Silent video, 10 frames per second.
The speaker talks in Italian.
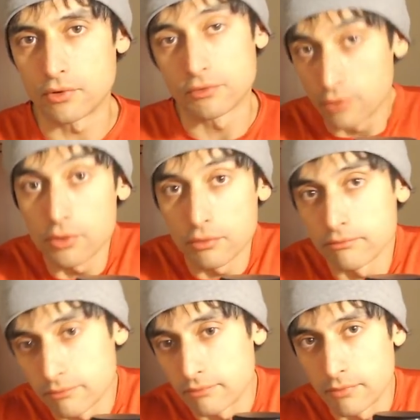
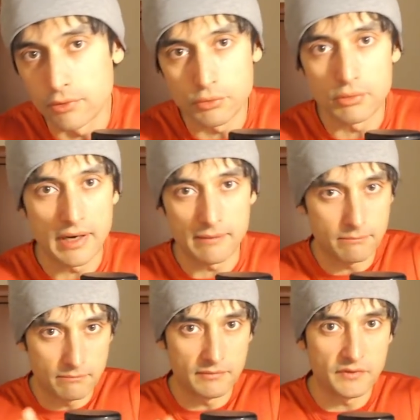o, di una,
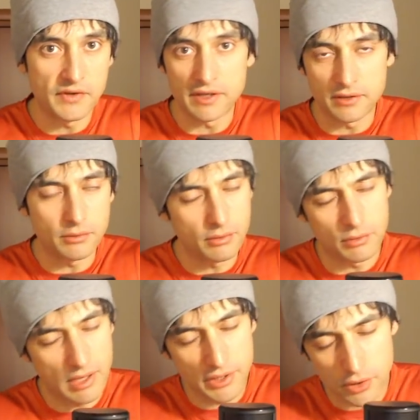fi- di, di,
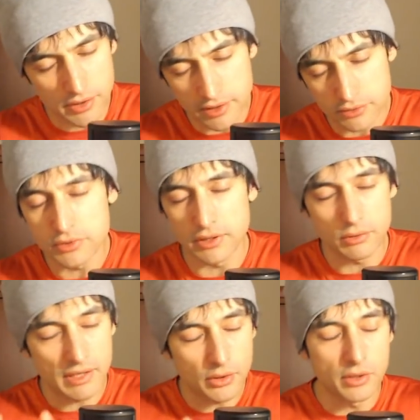una, donna, scusa, di
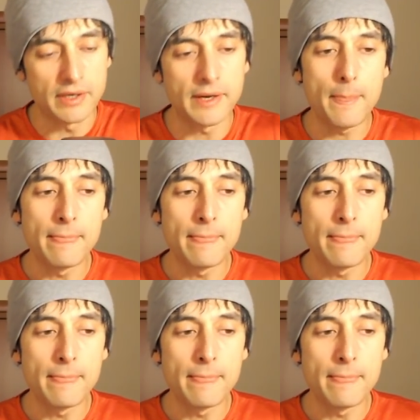una donna,